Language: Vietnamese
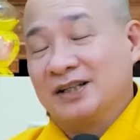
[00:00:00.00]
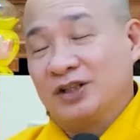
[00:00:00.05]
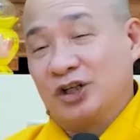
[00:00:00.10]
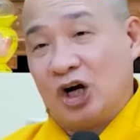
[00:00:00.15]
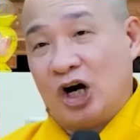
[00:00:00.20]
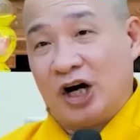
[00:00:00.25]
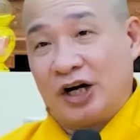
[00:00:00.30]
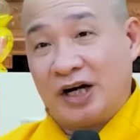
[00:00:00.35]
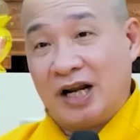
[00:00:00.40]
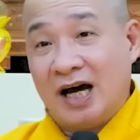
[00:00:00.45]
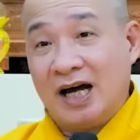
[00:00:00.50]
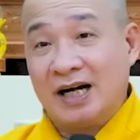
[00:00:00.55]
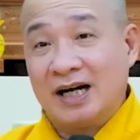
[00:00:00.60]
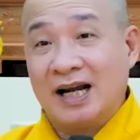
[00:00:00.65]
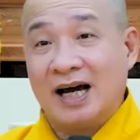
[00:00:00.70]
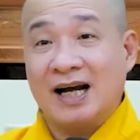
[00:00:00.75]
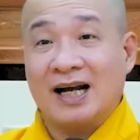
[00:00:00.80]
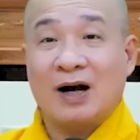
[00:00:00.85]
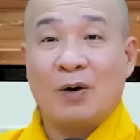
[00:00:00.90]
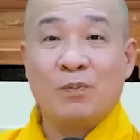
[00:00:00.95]
cho nên
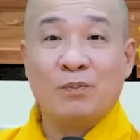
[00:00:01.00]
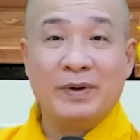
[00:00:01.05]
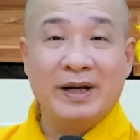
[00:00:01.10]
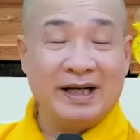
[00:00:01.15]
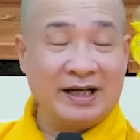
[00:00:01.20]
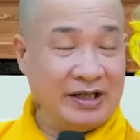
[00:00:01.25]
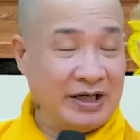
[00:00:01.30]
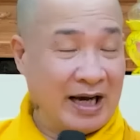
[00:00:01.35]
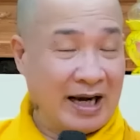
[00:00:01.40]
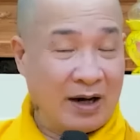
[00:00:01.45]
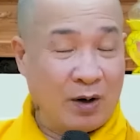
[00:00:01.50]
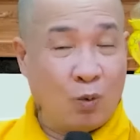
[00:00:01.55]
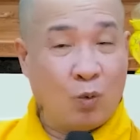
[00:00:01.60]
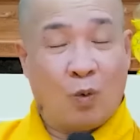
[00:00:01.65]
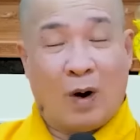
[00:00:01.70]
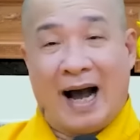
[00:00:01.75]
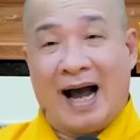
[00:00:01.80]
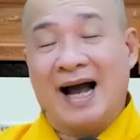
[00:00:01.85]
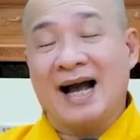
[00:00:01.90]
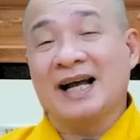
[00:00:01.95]
nó không biết nhân
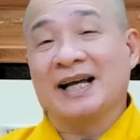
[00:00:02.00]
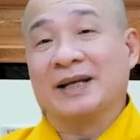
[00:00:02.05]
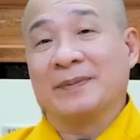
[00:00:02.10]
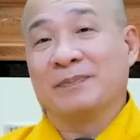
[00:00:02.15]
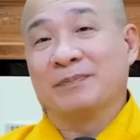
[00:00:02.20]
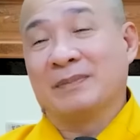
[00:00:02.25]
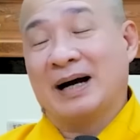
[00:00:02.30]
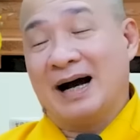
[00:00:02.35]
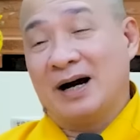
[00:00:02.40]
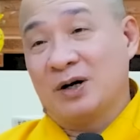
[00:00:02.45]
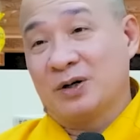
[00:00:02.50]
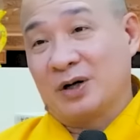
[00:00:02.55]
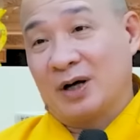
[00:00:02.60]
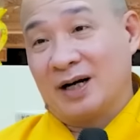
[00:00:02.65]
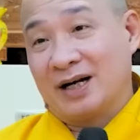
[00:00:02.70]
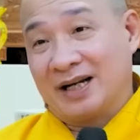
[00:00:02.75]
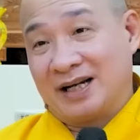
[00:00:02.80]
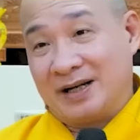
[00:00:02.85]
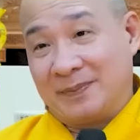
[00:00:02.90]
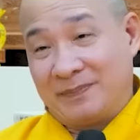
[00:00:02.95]
quả nghiệp báo. Đó
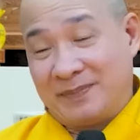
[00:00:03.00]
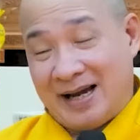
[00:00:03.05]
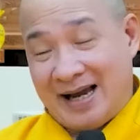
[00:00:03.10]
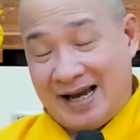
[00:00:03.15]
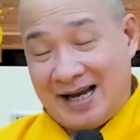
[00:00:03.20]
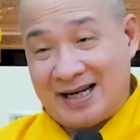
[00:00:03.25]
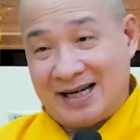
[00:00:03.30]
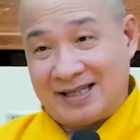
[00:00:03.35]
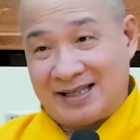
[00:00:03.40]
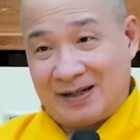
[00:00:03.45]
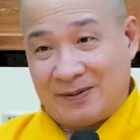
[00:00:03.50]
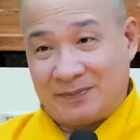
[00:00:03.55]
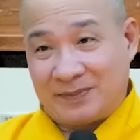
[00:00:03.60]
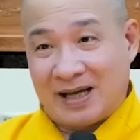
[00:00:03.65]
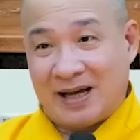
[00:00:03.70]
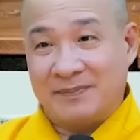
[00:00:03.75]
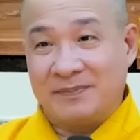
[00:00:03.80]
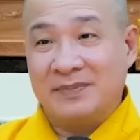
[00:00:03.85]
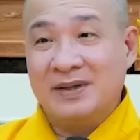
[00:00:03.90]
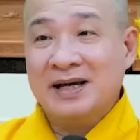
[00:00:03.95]
là nghiệp ác ở trong
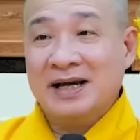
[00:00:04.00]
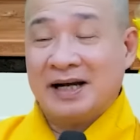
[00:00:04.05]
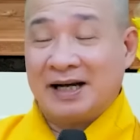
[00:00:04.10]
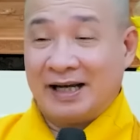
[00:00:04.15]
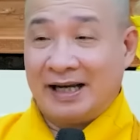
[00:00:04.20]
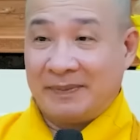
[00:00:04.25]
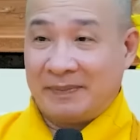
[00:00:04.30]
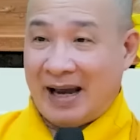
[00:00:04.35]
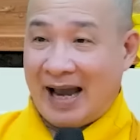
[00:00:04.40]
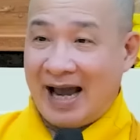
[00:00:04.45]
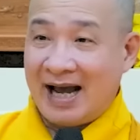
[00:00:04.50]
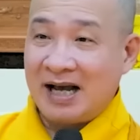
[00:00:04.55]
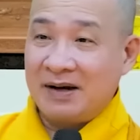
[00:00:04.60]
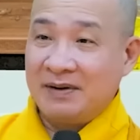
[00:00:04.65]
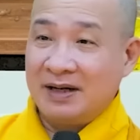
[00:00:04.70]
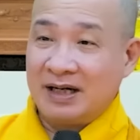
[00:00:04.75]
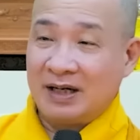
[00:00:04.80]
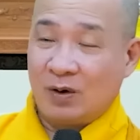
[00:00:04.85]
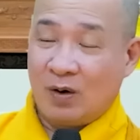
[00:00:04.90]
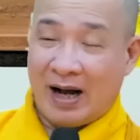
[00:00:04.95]
tâm. Nghiệp ác ở
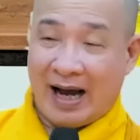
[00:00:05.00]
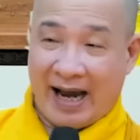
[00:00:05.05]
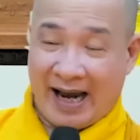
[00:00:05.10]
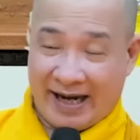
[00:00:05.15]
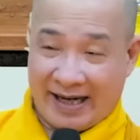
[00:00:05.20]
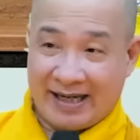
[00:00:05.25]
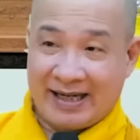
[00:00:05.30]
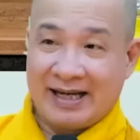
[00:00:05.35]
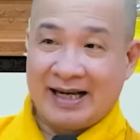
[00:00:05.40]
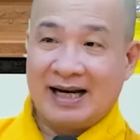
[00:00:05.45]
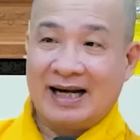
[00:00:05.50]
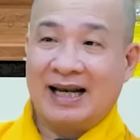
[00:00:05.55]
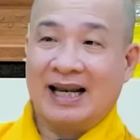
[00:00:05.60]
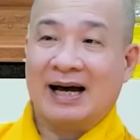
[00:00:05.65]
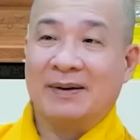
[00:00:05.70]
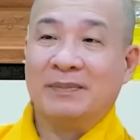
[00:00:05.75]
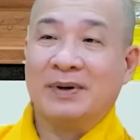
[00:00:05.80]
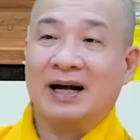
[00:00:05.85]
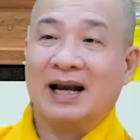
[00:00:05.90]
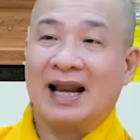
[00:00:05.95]
bên ngoài
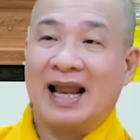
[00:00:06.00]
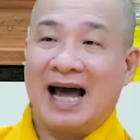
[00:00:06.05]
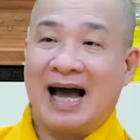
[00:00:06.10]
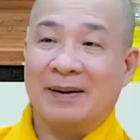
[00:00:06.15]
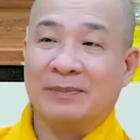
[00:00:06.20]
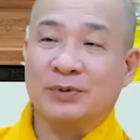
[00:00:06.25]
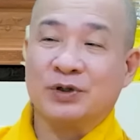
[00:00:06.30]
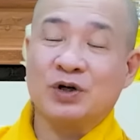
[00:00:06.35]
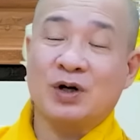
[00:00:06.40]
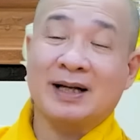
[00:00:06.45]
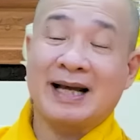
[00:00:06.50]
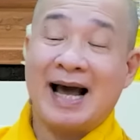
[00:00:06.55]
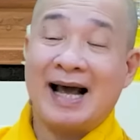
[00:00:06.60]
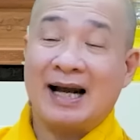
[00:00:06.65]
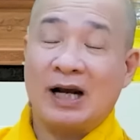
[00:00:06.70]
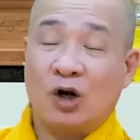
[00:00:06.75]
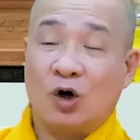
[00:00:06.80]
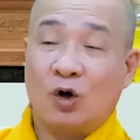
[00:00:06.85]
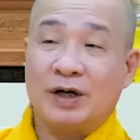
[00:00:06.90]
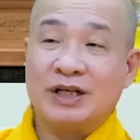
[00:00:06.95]
là mình làm cho
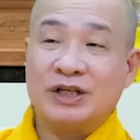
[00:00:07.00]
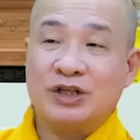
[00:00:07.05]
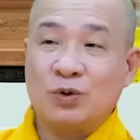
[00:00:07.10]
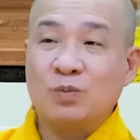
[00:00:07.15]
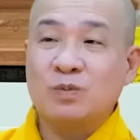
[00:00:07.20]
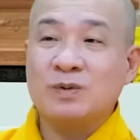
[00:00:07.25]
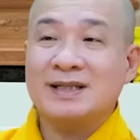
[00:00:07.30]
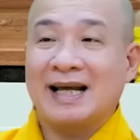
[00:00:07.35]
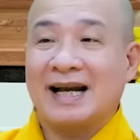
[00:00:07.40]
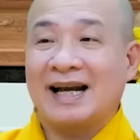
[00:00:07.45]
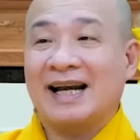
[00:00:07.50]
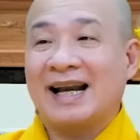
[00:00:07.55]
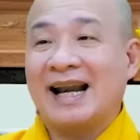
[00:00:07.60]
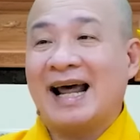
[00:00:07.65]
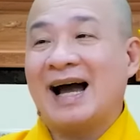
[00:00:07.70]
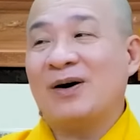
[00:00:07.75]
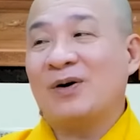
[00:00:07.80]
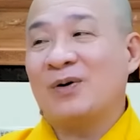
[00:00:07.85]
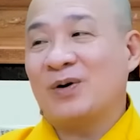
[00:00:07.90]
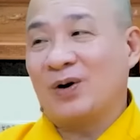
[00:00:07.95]
các loài chúng sanh
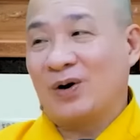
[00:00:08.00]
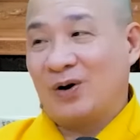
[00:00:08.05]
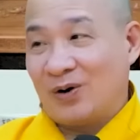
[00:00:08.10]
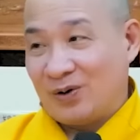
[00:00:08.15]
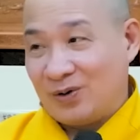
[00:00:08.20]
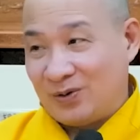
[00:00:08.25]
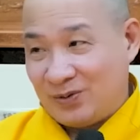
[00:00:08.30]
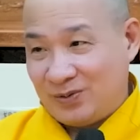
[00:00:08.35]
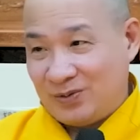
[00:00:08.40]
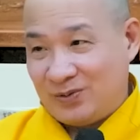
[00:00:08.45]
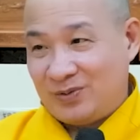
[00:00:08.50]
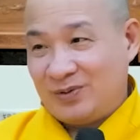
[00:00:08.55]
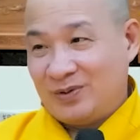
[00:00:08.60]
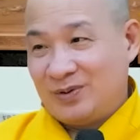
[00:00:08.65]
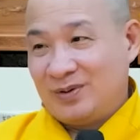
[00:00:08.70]
đau khổ.